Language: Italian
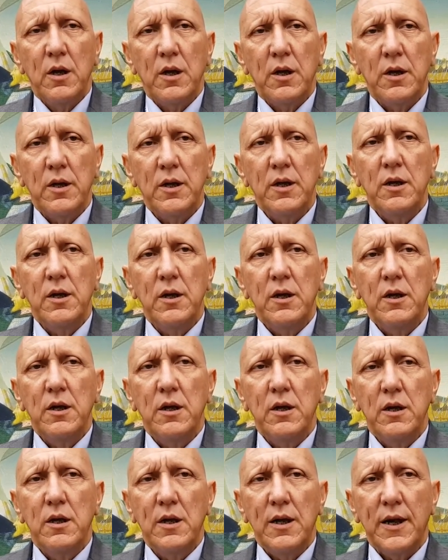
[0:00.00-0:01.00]
Il,
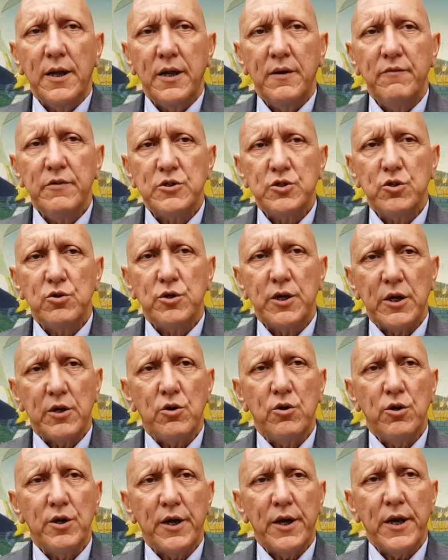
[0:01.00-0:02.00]
eh, la revisione
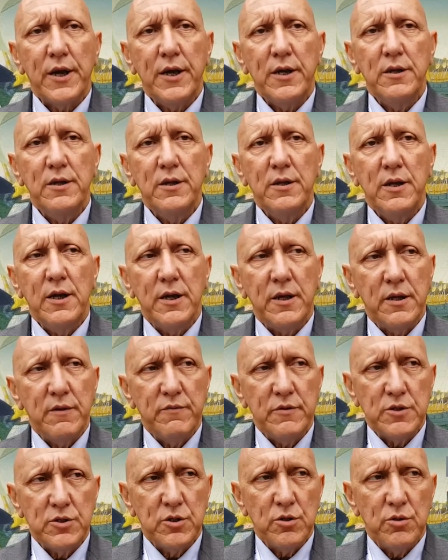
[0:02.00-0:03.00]
Cochrane, la
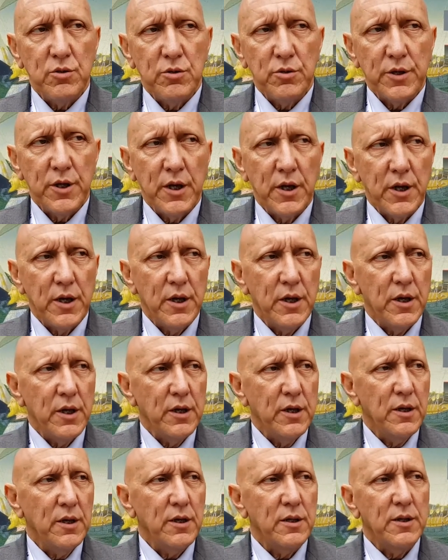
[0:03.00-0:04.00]
revisione
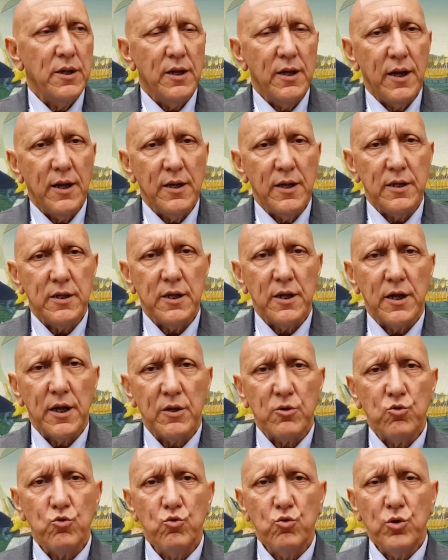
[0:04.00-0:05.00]
della
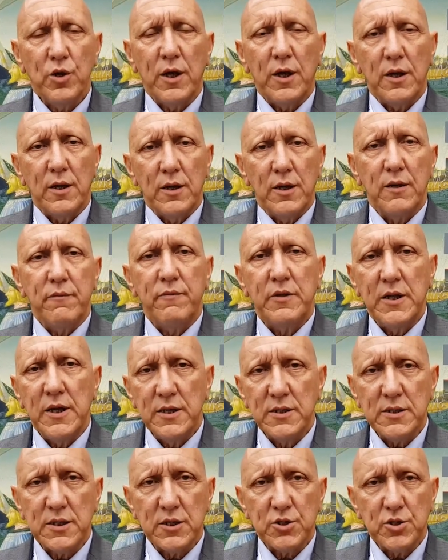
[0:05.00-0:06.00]
letteratura,
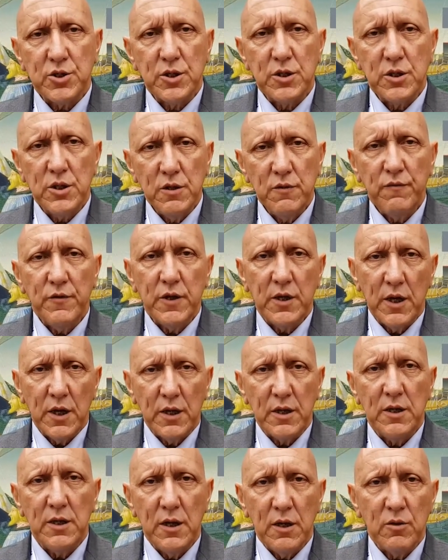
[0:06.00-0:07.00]
l'evidenza scientifica
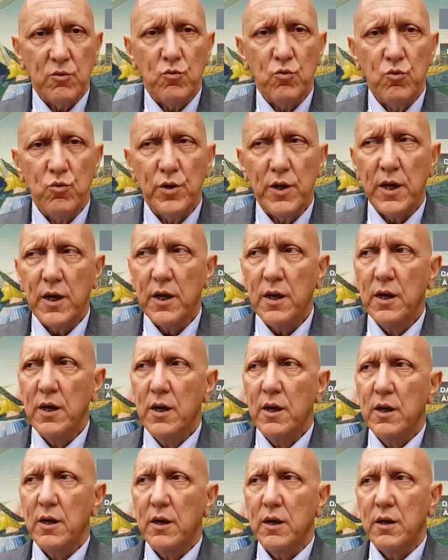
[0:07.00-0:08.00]
alcune,
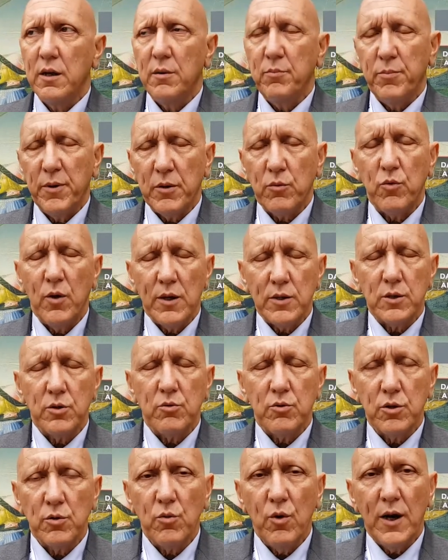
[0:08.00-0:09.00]
eh, per quanto
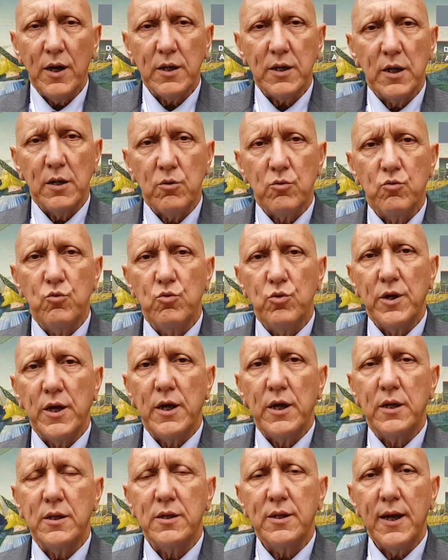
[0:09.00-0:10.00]
riguarda
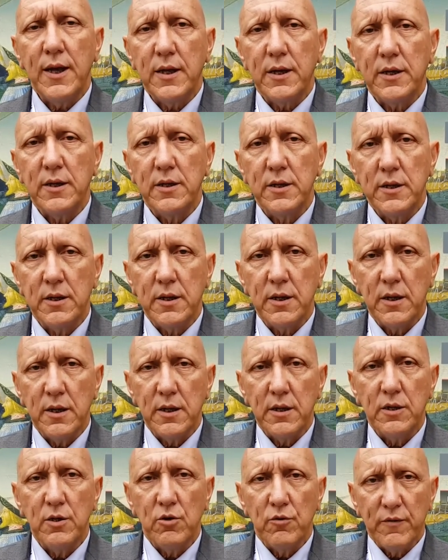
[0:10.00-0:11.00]
alcune tecniche
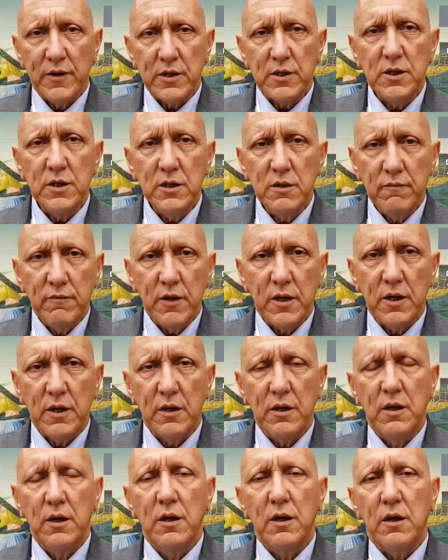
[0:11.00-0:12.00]

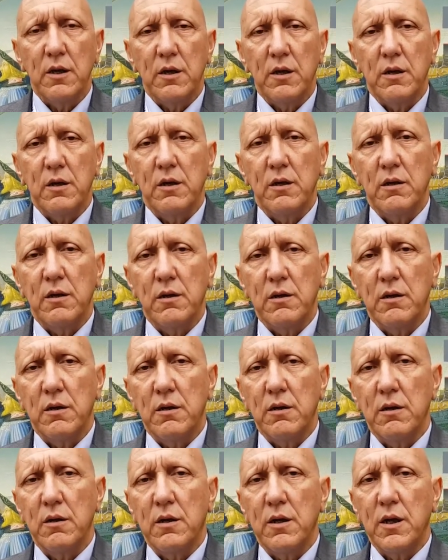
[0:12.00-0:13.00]
innovative
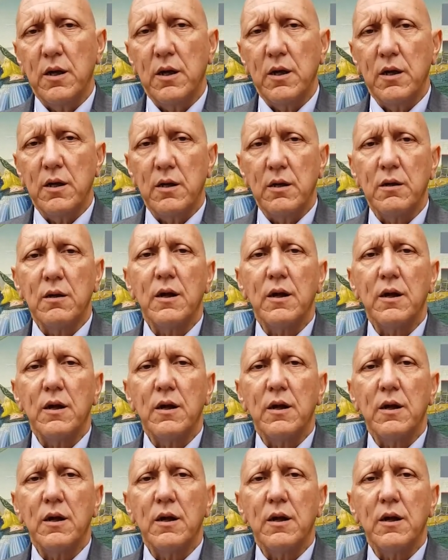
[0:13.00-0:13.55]
eh,